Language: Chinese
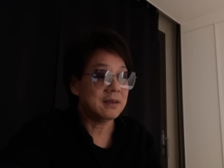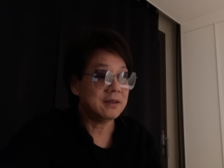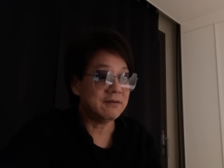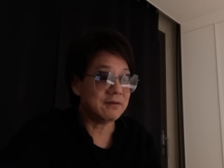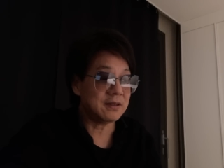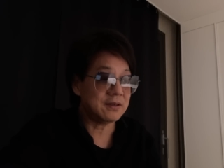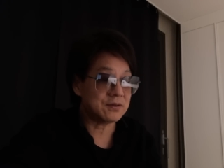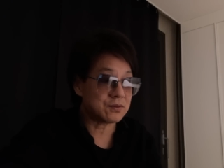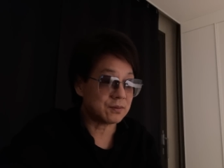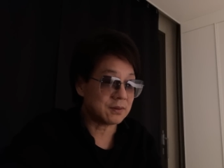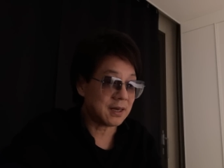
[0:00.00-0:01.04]
因为你
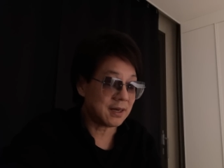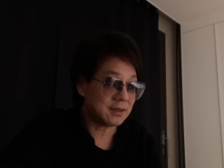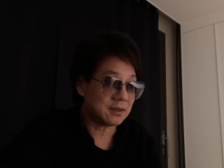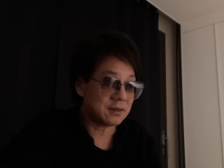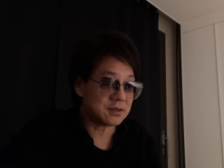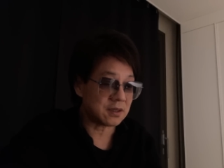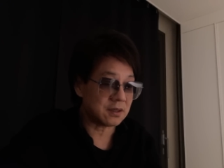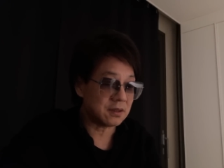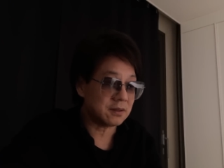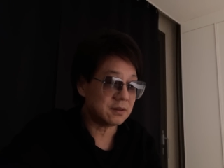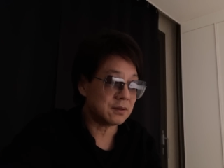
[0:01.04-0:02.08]
从他的
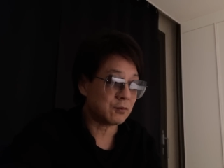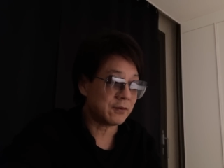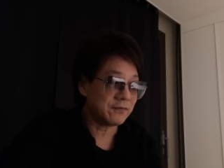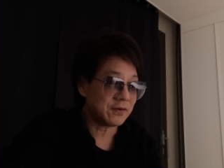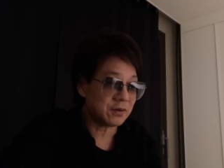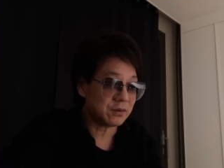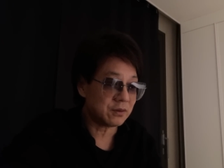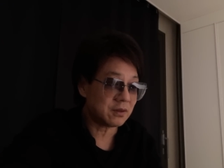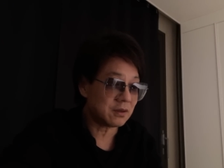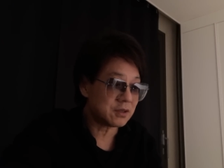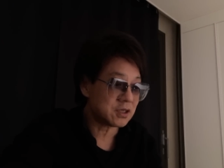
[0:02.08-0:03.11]
整个的官方
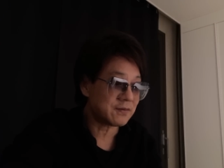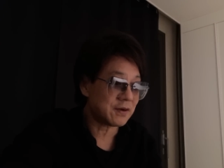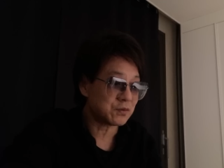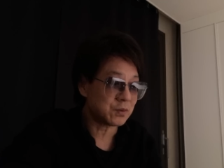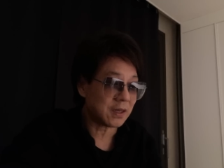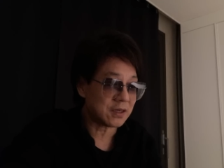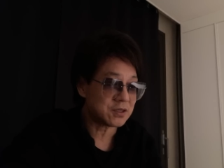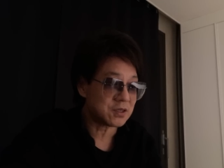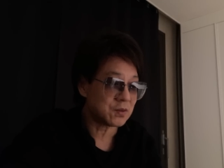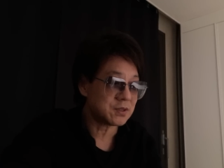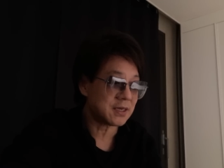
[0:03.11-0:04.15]
释放出来的
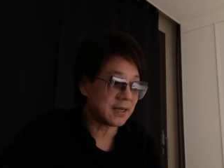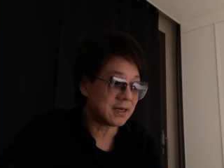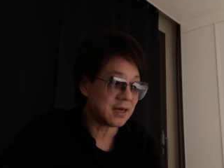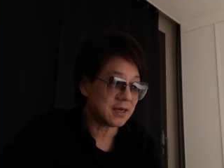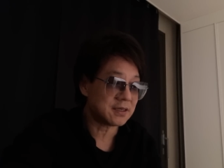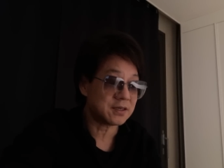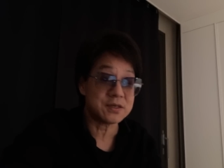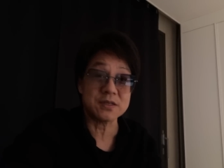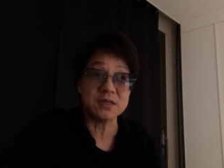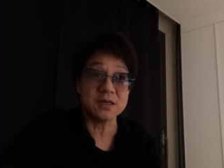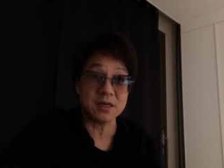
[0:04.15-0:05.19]
消息来看，这个
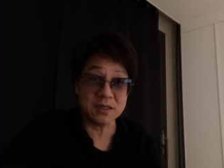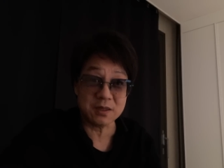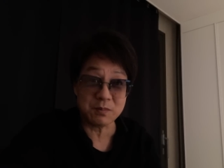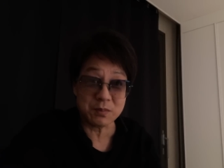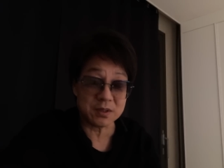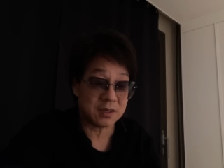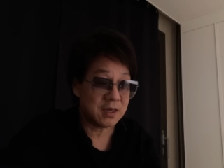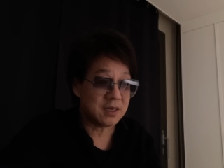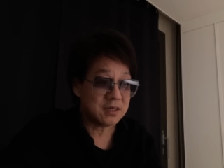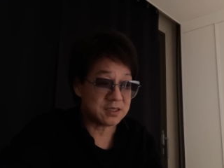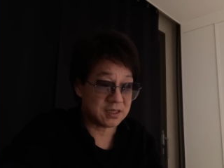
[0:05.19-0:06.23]
事情肯定比
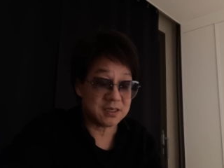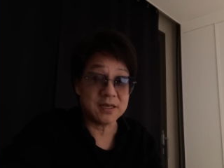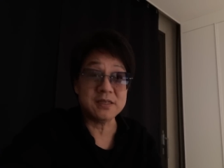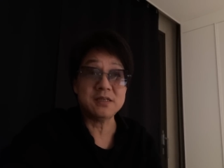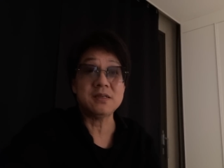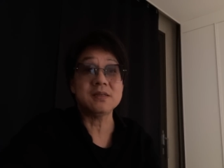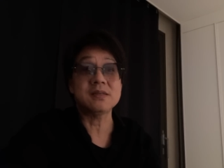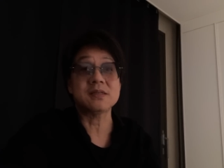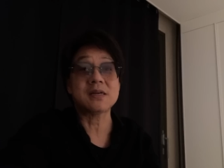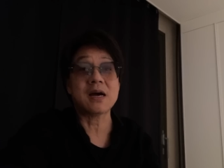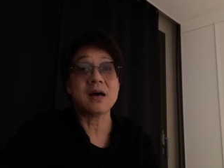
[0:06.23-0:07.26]
几个年轻人
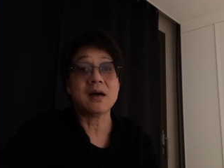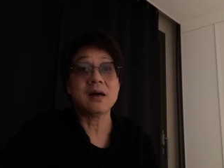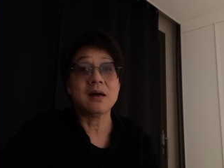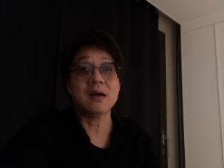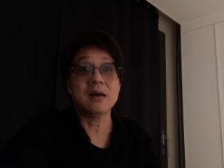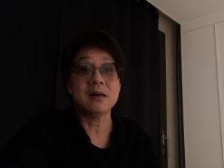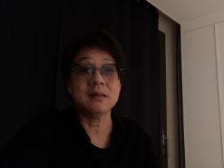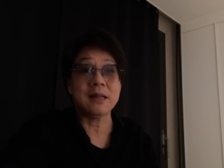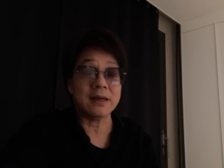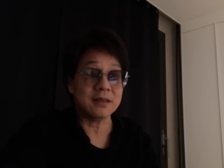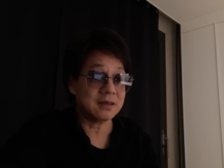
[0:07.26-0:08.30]
自杀。
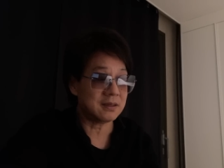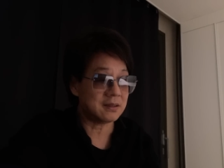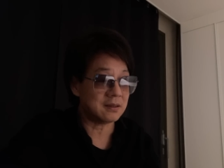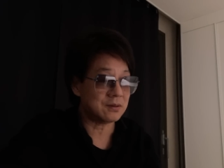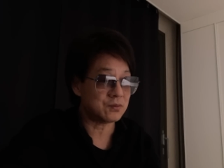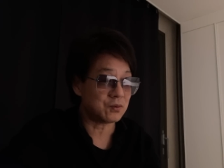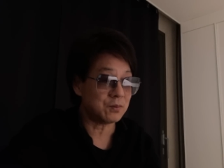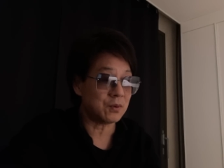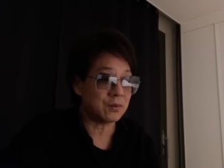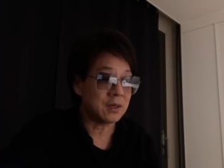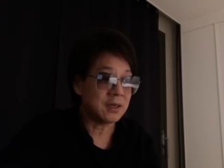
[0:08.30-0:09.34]
来的更凶
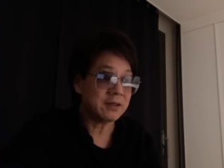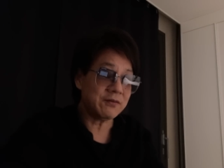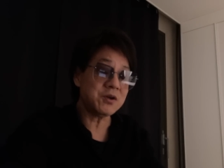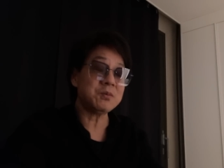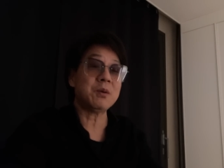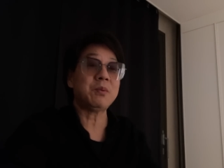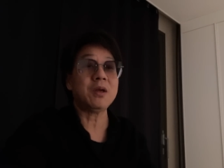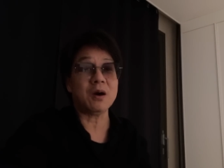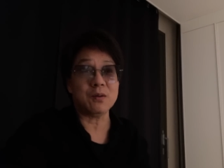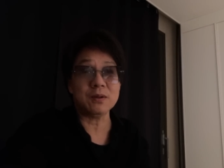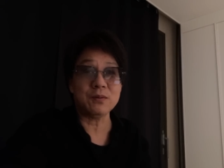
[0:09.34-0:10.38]
猛，他为什么要辟
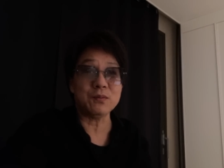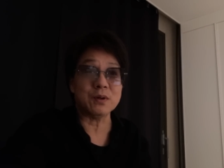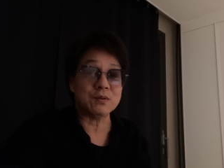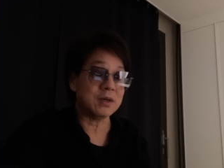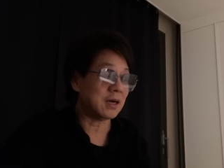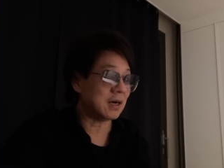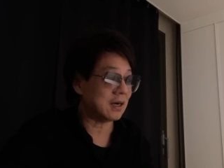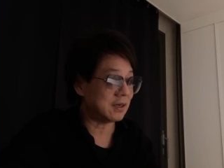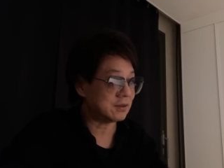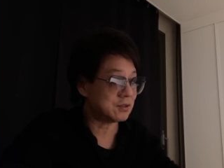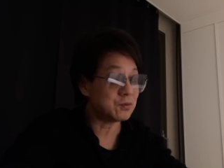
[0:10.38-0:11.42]
谣呢？我觉着
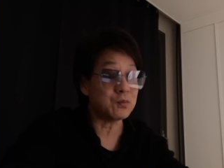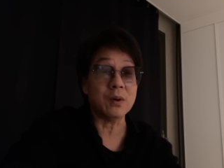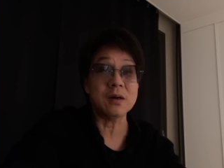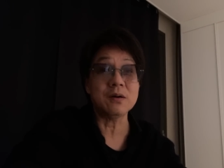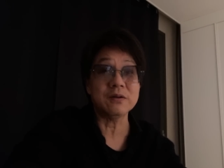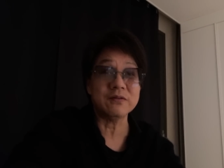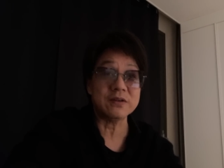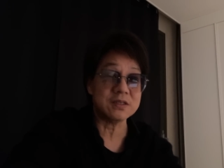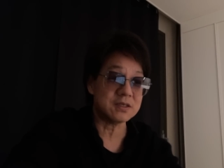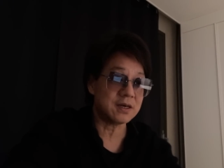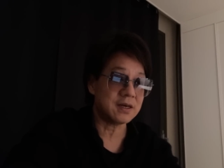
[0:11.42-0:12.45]
啊，这是我个人的
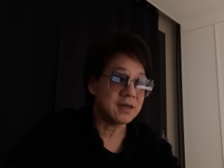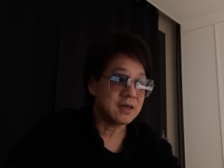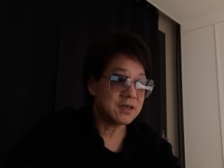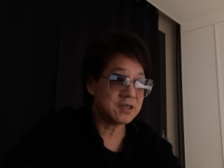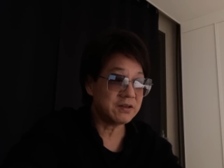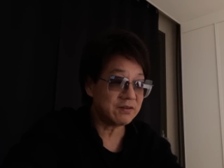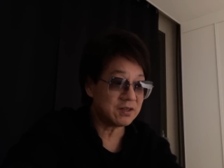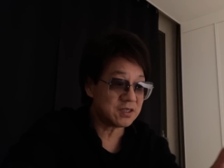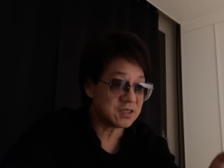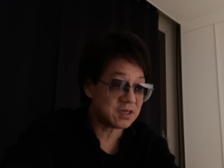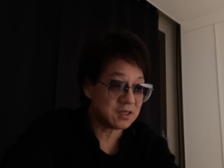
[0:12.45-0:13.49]
分析啊，是因为这
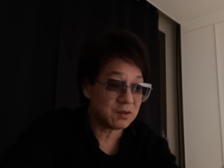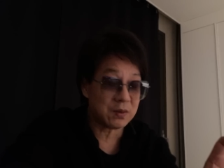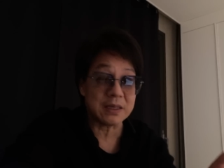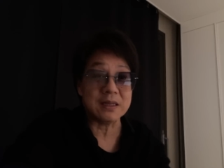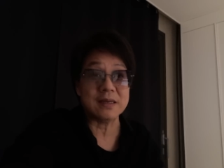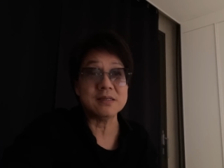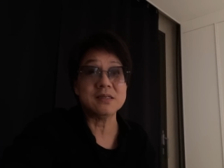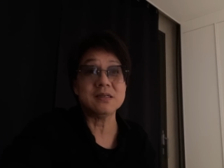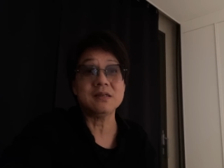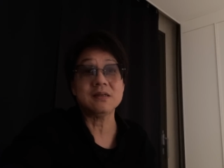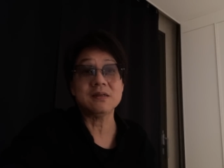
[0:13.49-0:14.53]
几个人都很年
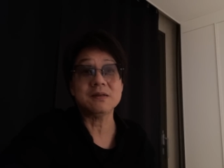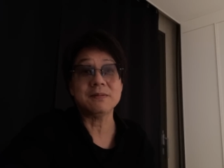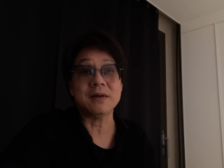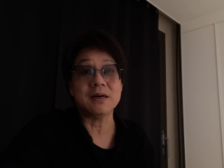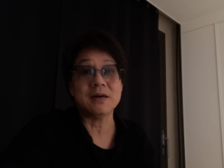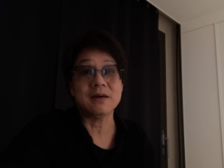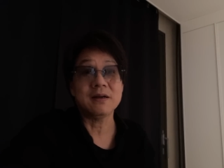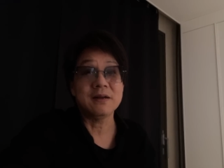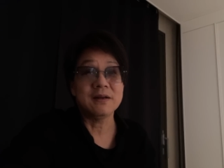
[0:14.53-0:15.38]
轻，是吧？